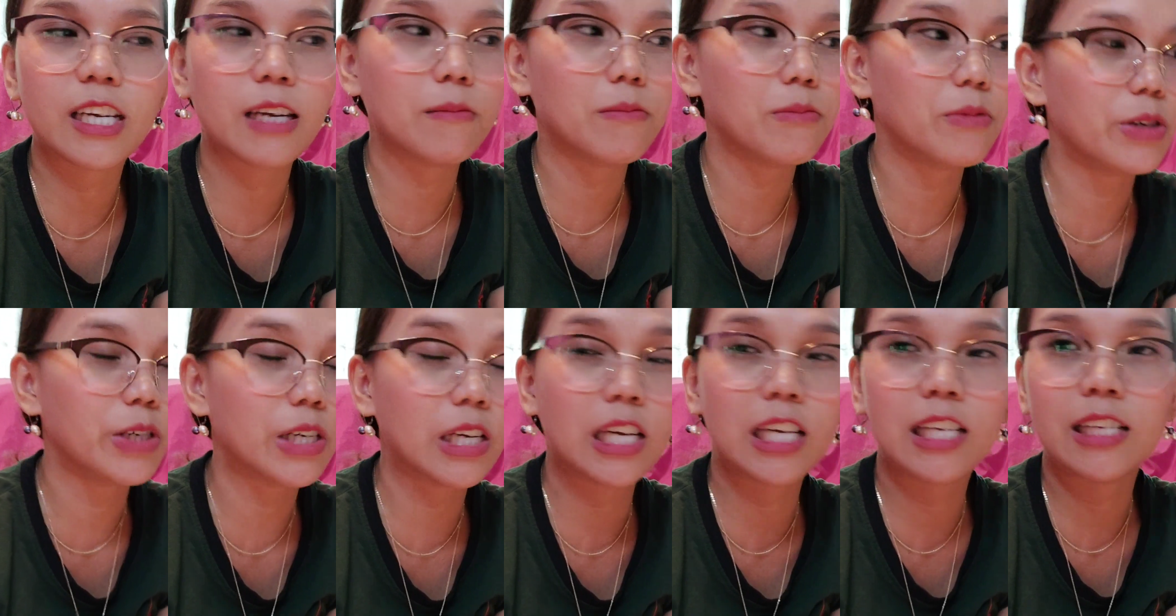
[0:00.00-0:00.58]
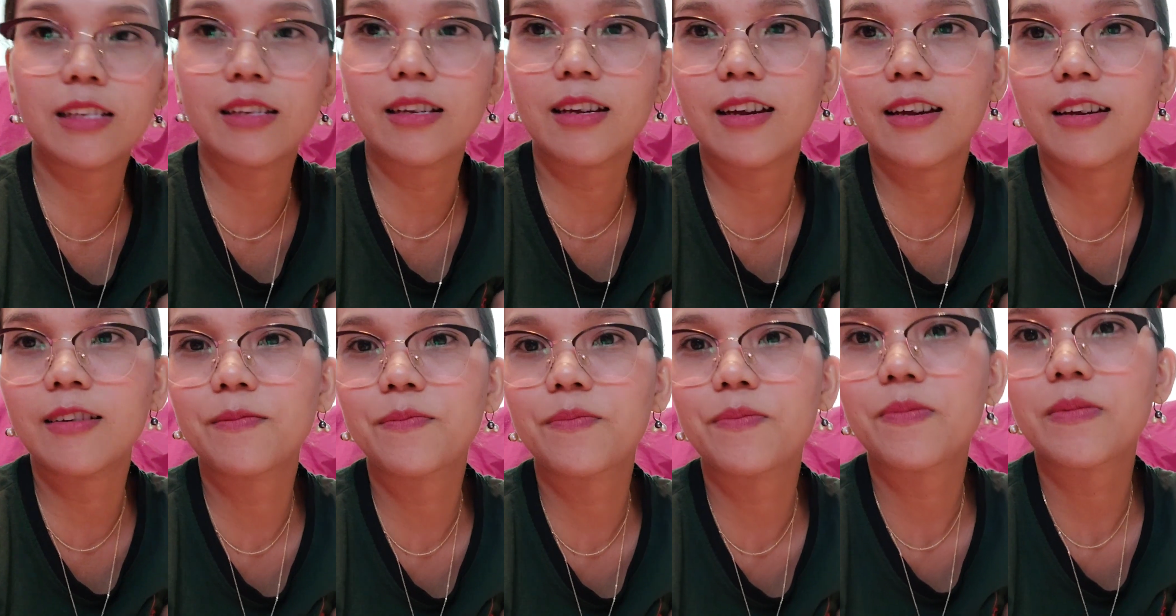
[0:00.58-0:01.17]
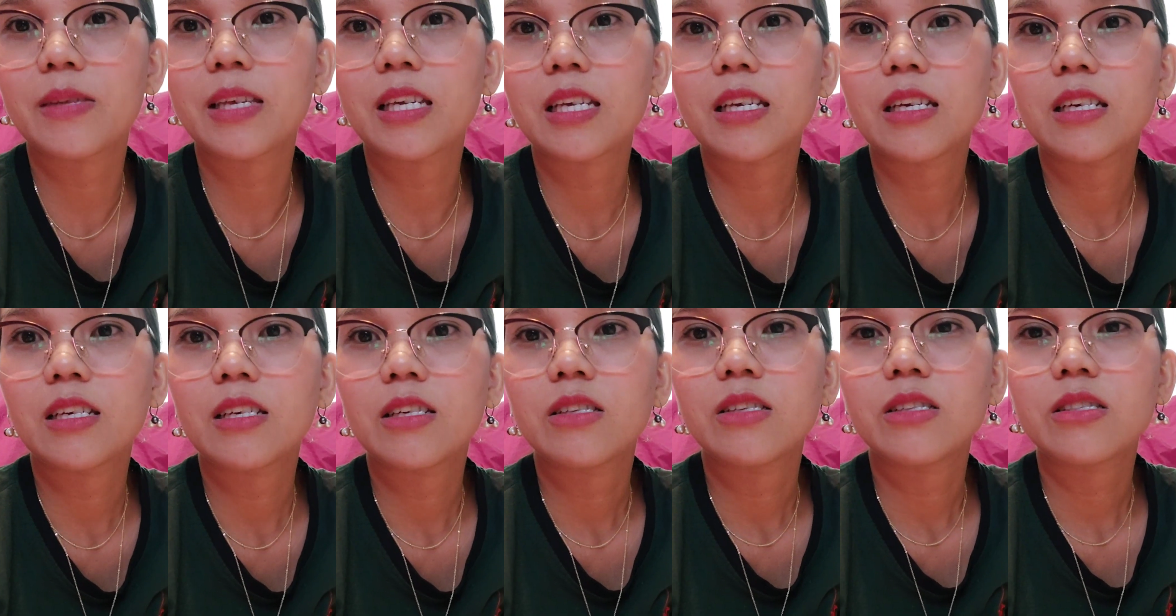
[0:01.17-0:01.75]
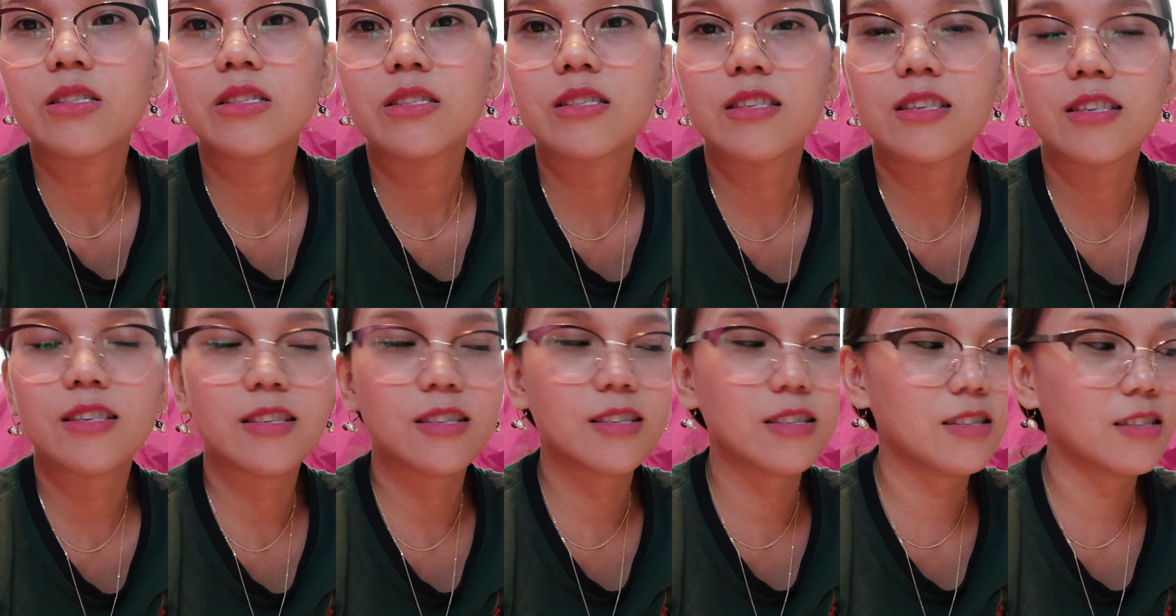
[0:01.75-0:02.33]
kay Brianna. So,